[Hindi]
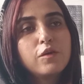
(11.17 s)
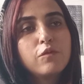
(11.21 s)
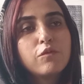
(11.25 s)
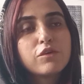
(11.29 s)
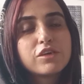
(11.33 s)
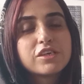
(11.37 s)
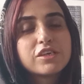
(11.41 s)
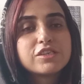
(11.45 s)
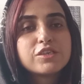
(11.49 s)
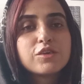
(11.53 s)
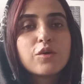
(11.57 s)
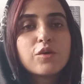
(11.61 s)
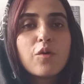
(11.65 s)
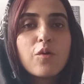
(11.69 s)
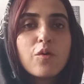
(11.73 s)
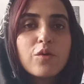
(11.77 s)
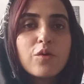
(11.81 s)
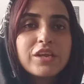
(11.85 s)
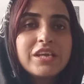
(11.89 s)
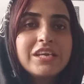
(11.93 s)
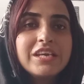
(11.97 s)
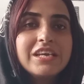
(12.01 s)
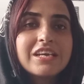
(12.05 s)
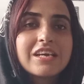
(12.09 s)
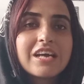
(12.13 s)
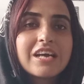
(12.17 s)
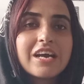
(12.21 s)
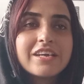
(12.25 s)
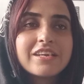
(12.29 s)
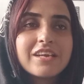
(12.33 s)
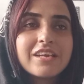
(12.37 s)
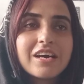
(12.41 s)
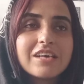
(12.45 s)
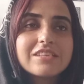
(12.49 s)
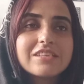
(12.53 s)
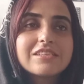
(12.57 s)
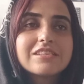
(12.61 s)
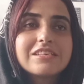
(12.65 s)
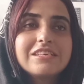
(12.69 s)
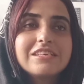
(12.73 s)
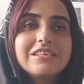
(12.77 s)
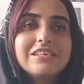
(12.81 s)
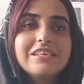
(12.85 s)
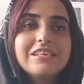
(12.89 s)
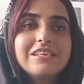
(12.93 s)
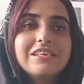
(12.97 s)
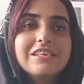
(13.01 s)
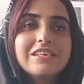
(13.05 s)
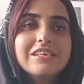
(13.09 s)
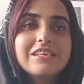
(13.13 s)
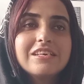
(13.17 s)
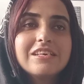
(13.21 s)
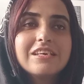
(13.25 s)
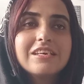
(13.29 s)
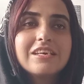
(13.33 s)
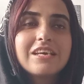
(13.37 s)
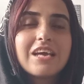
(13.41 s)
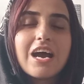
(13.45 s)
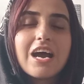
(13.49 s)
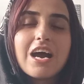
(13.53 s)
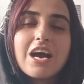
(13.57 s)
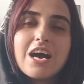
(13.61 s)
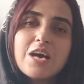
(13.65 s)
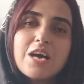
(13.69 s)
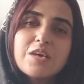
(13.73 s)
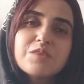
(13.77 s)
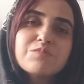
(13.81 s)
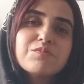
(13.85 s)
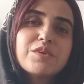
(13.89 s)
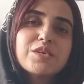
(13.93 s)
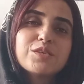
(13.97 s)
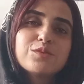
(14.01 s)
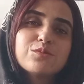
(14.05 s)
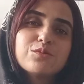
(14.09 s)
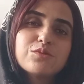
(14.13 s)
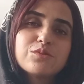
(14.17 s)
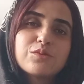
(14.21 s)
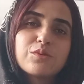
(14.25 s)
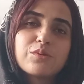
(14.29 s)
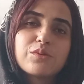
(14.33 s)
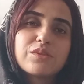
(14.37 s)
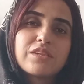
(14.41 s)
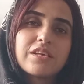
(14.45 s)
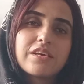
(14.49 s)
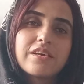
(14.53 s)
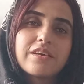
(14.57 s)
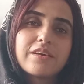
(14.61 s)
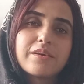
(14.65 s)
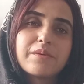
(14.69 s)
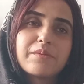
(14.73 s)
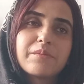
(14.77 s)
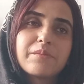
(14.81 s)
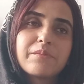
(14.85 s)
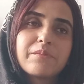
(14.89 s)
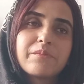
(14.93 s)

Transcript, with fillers: वो किसी और ही कायनात की आँख महसूस होता है